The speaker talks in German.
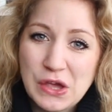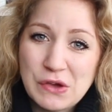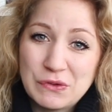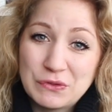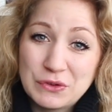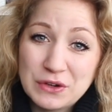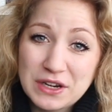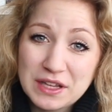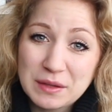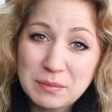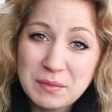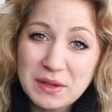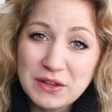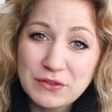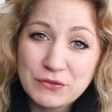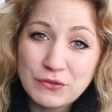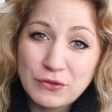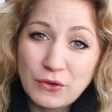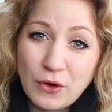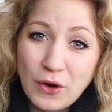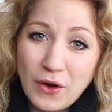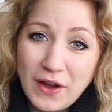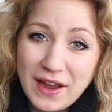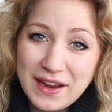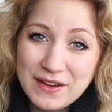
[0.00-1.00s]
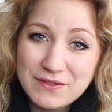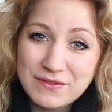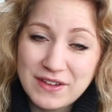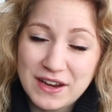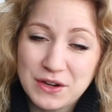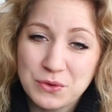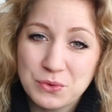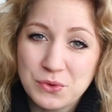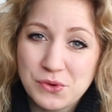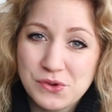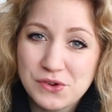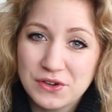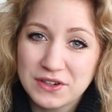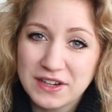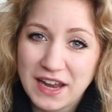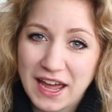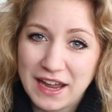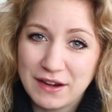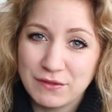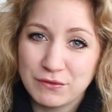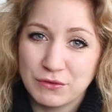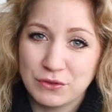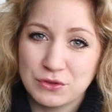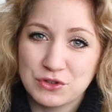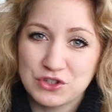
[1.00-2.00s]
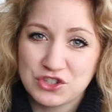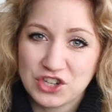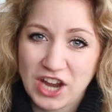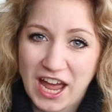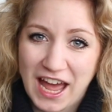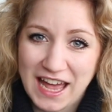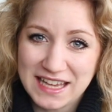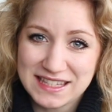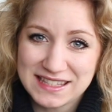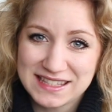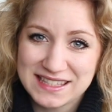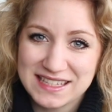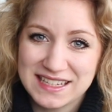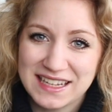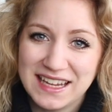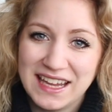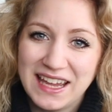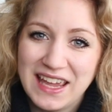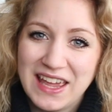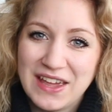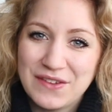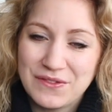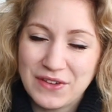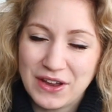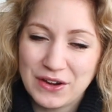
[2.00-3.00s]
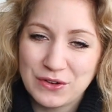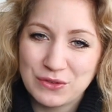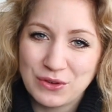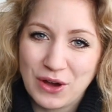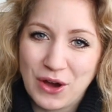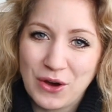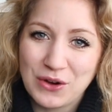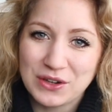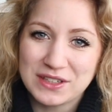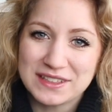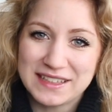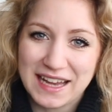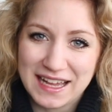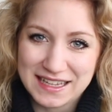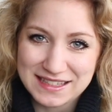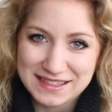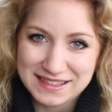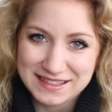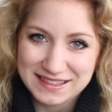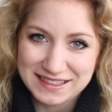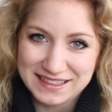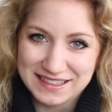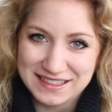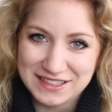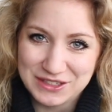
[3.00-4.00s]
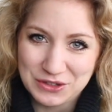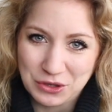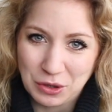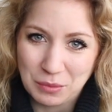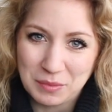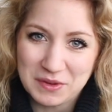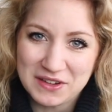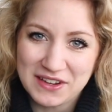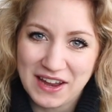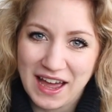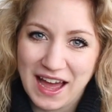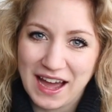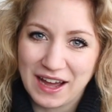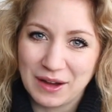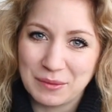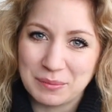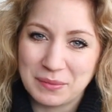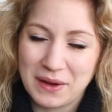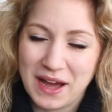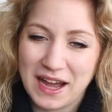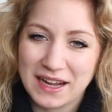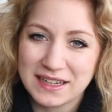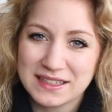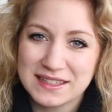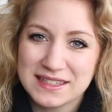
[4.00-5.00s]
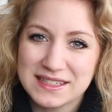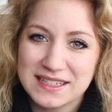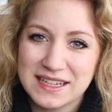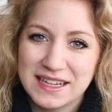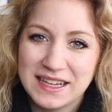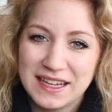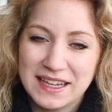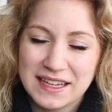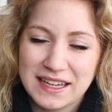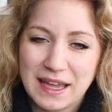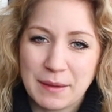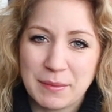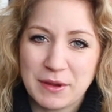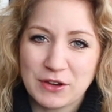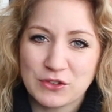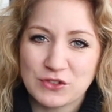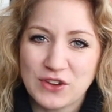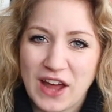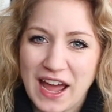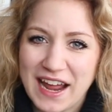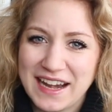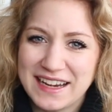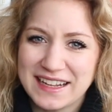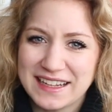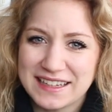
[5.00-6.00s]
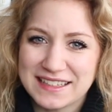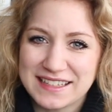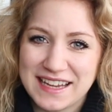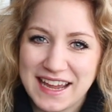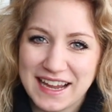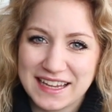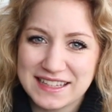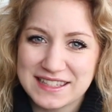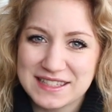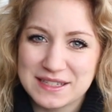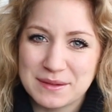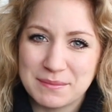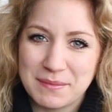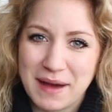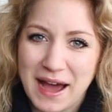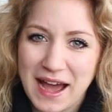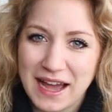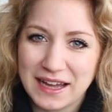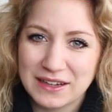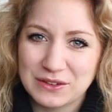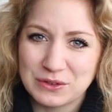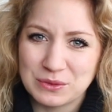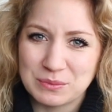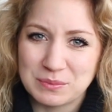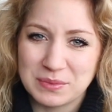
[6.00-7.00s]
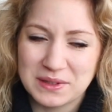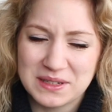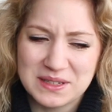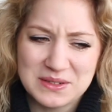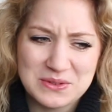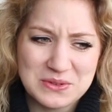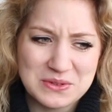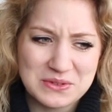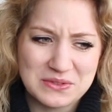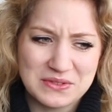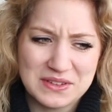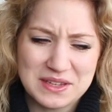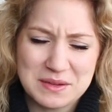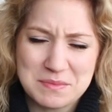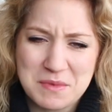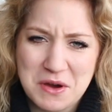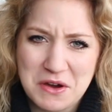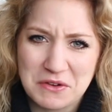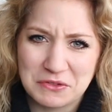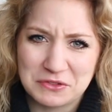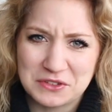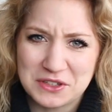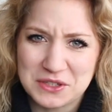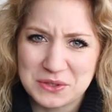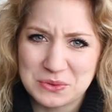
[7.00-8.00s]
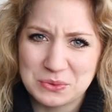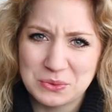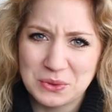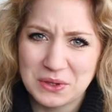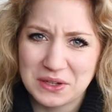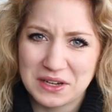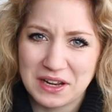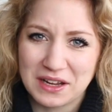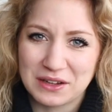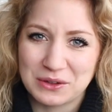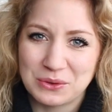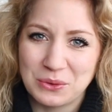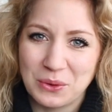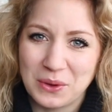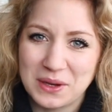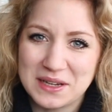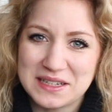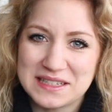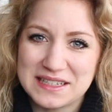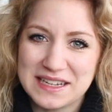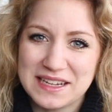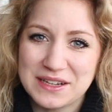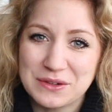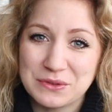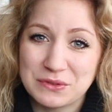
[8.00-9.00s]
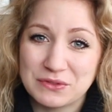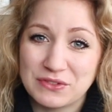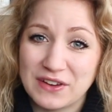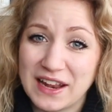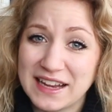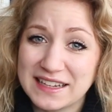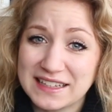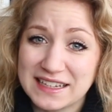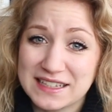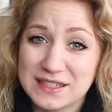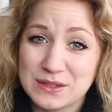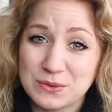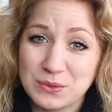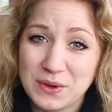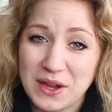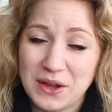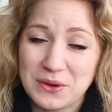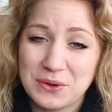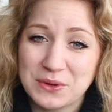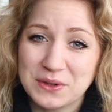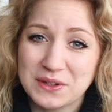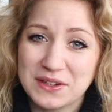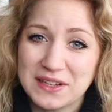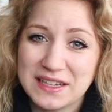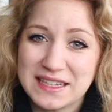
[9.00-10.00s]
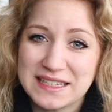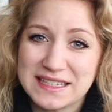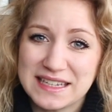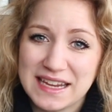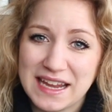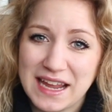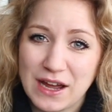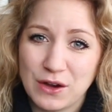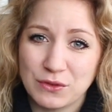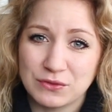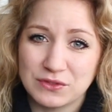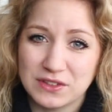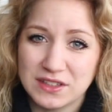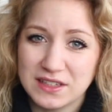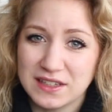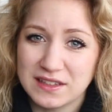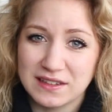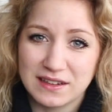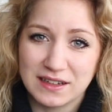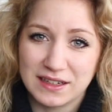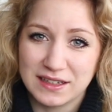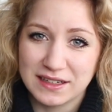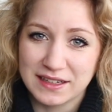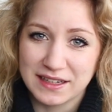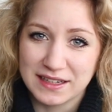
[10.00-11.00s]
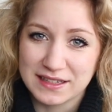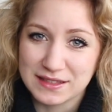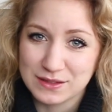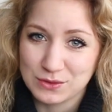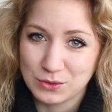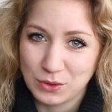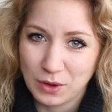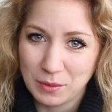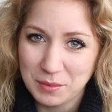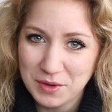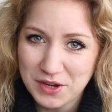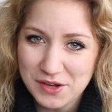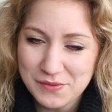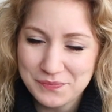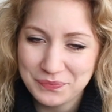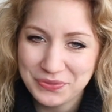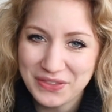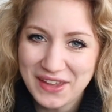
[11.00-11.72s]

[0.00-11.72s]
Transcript: würde ich mich freuen, wenn du irgendeinen Wunsch hast, wenn du auch das in die Kommentare packst. Ich habe ja schon einige Tags gemacht und bin irgendwie immer auf der Suche nach neuen Dingen. Und vielleicht hast du ja irgendeine Idee, auf die ich gar nicht erst komme.